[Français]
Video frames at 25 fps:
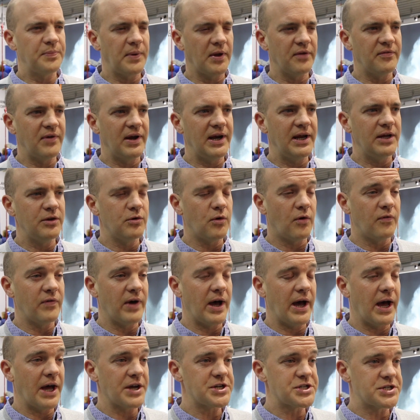Sport Valley, nous, on
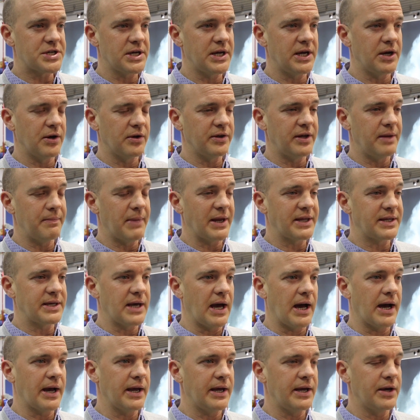va acheter des mètres
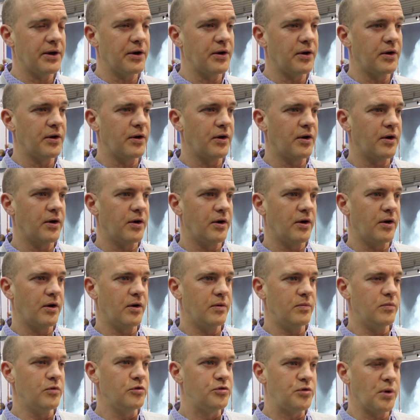carrés
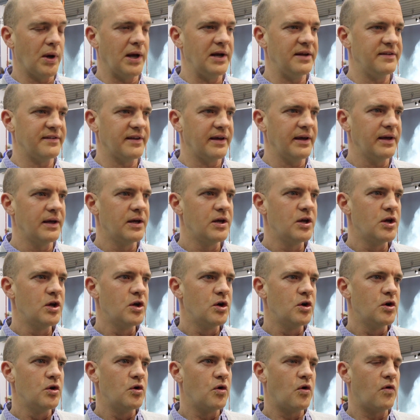mutualisés
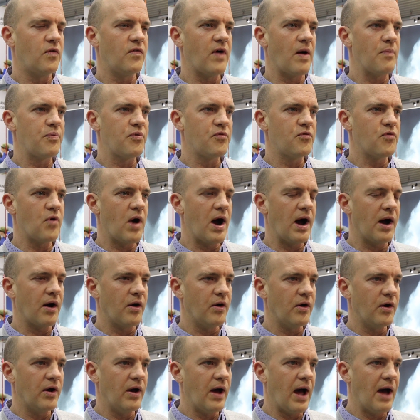on va pouvoir
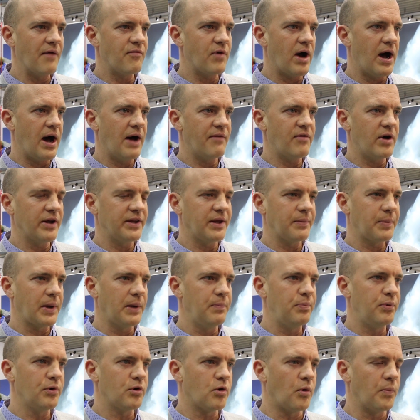euh, avoir, des
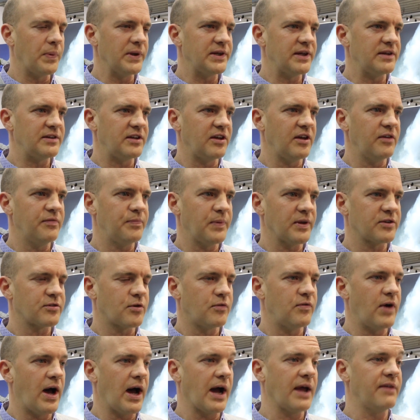prix plus compétitifs parce
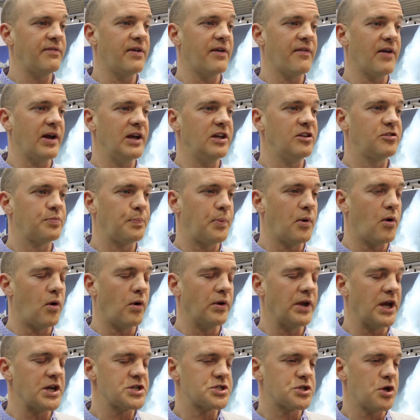qu'on va arriver vers l'ISPO
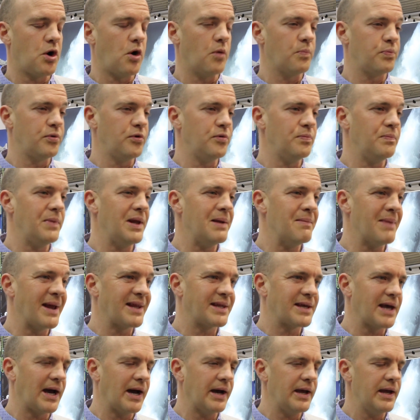en achetant plus de 1000
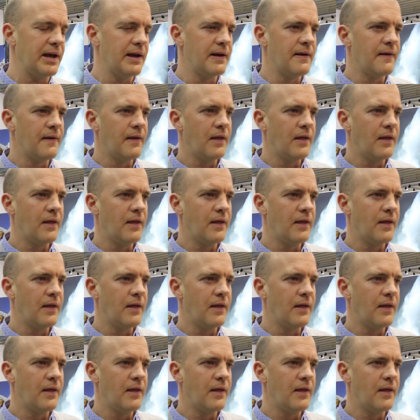mètres carrés.